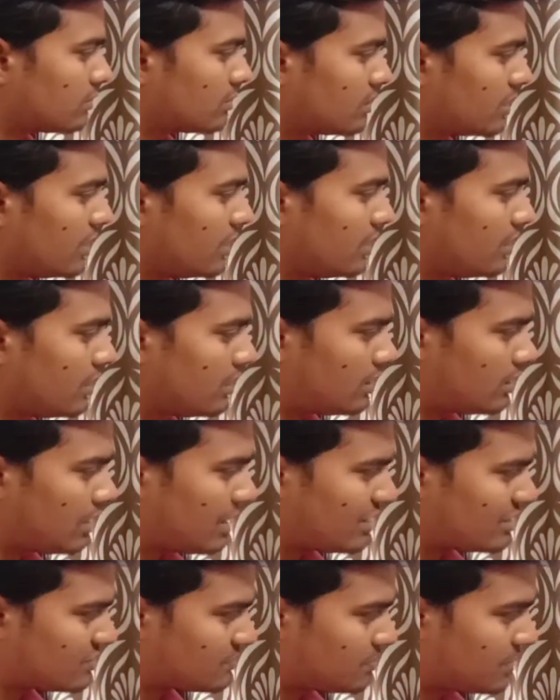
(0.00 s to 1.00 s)
के
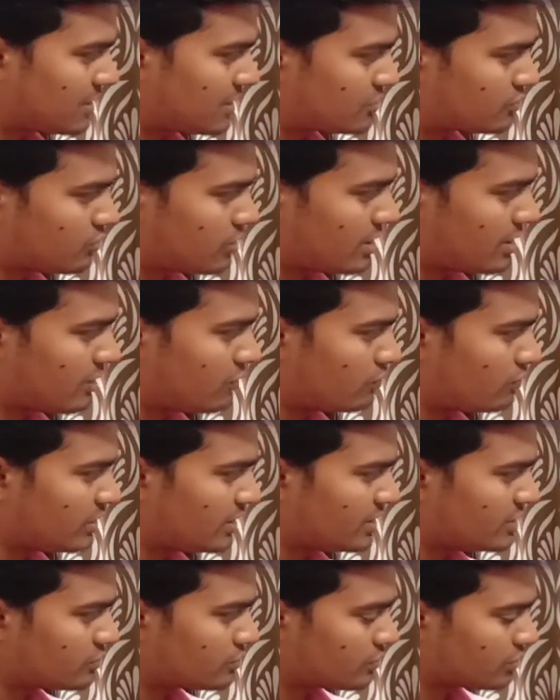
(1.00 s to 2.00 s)
आसपास जो अराउंड
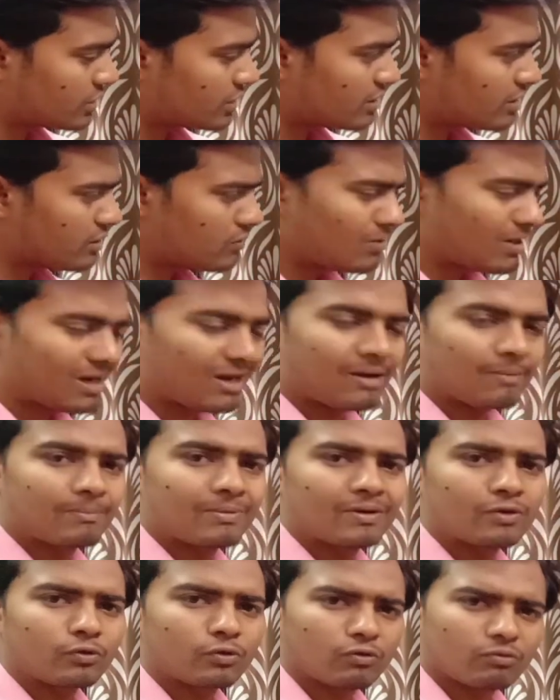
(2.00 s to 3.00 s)
डेज होते हैं वहां
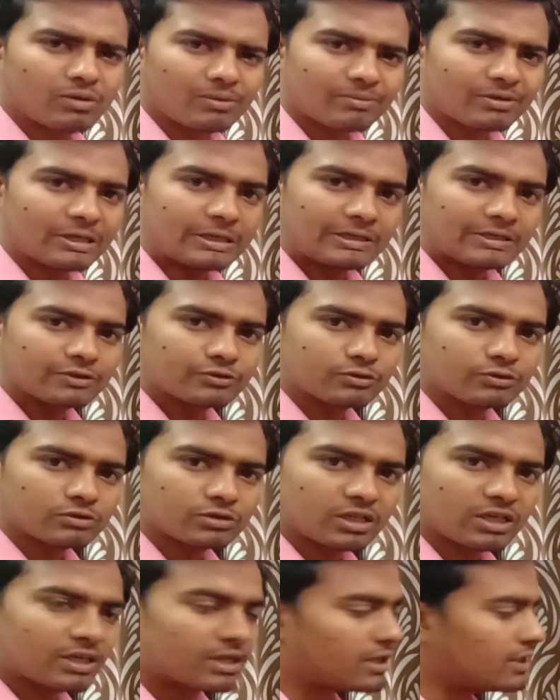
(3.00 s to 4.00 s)
पर ओवम रिलीज
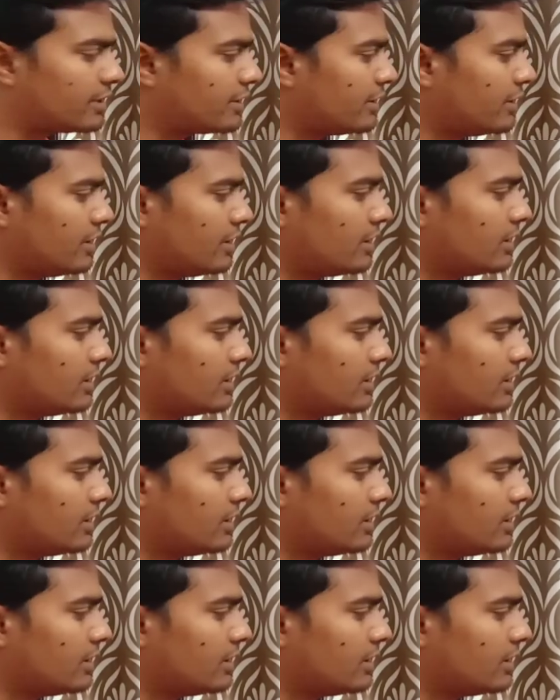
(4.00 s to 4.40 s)
होता है